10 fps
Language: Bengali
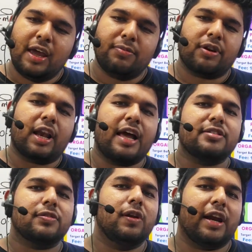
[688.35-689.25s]
এবং
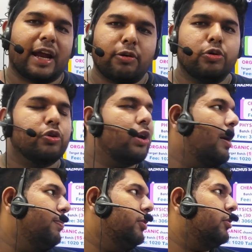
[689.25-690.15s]
ক্লাসগুলো রেকর্ড করে
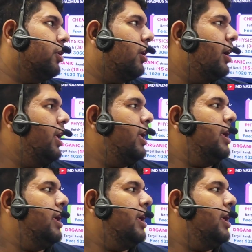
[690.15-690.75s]
আপলোড করা হয়